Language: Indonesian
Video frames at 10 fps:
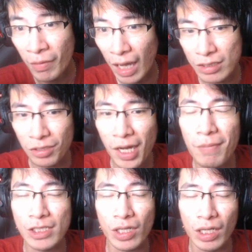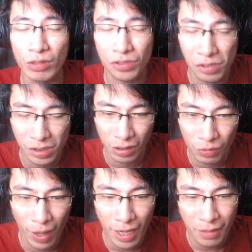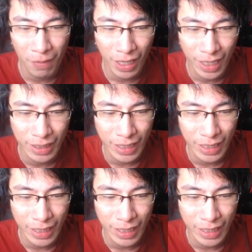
Habis itu dia masuk ke Lucius kedua, di mana